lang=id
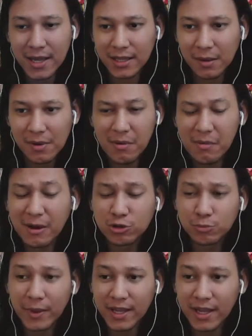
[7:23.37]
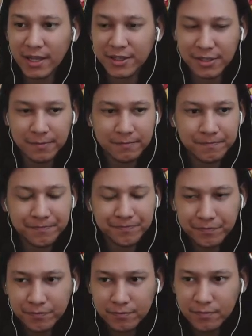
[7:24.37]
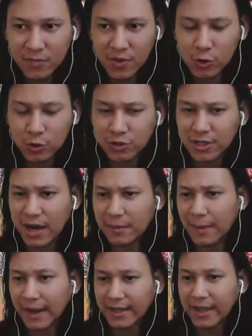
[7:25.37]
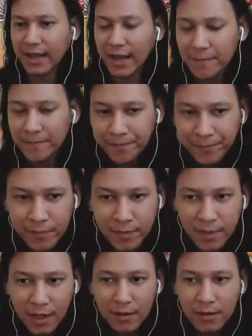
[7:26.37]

BG e ya tapi lebih bagus BG e sih untuk serangan baliknya ya oke